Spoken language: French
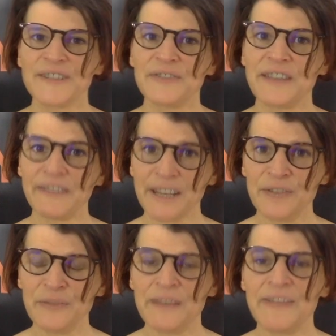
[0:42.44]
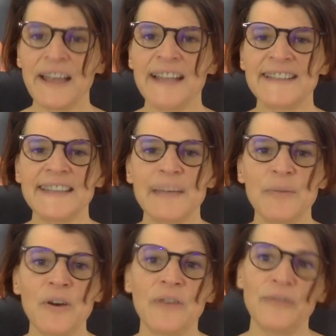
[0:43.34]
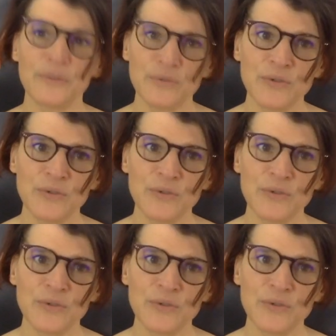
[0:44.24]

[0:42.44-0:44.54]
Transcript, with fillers: en avril 2020, elle s'est d'abord vendue